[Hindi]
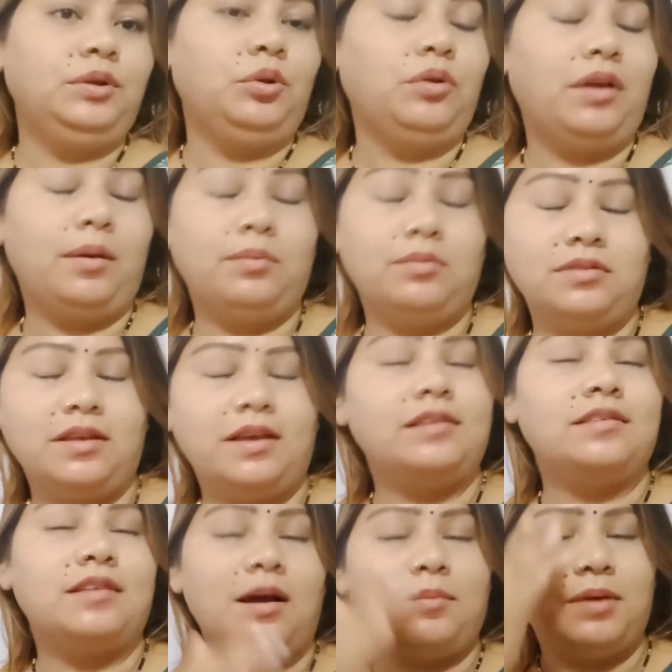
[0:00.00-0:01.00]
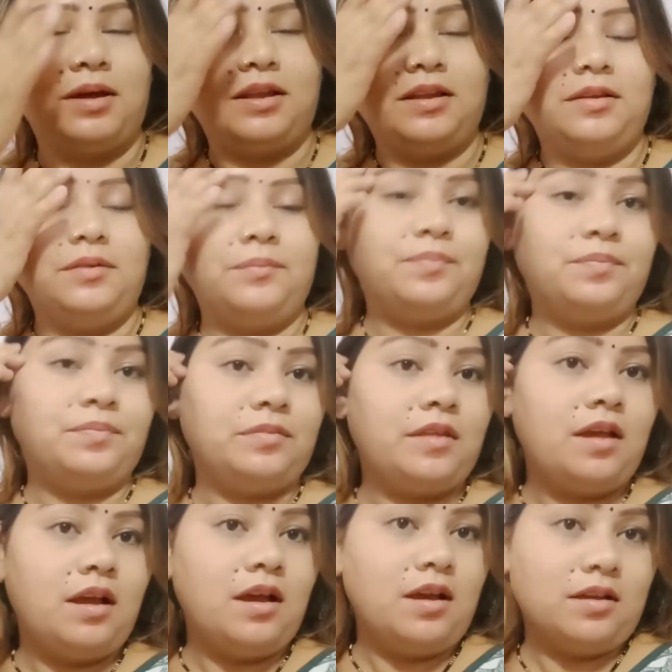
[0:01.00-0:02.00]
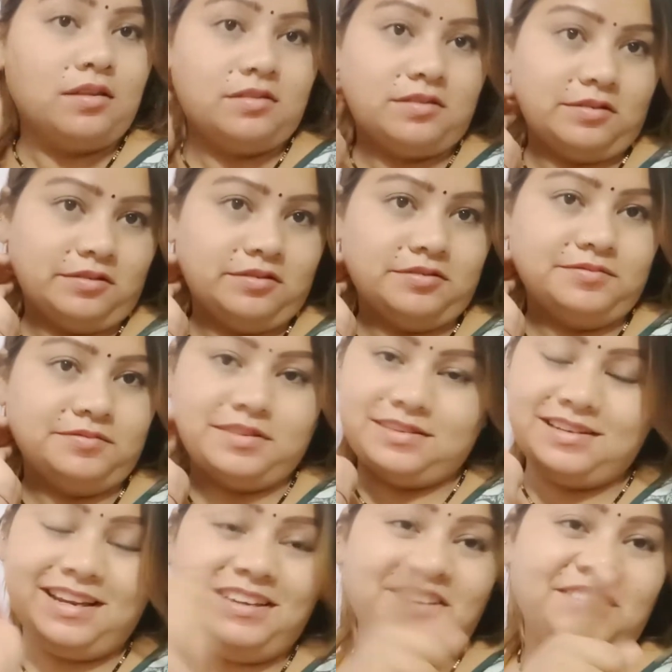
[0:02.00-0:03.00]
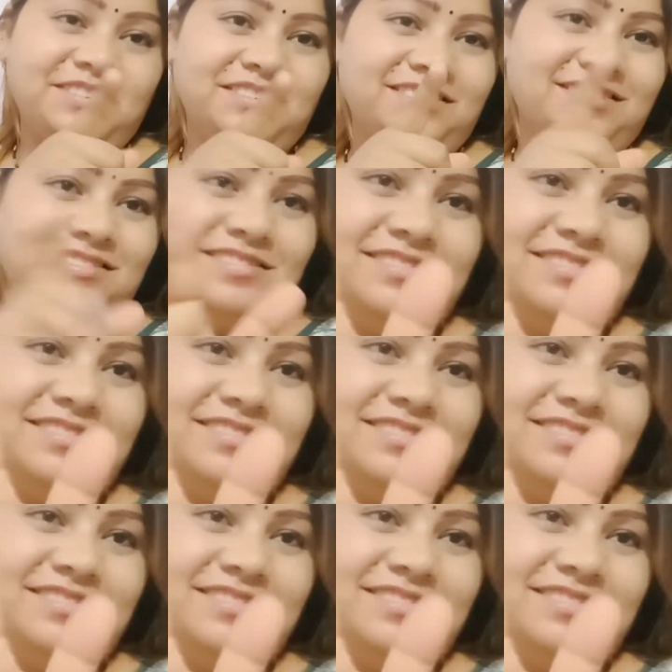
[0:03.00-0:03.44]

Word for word: क्योंकि अब उसके एग्ज़ाम आ रहे हैं सो स्टे ट्यून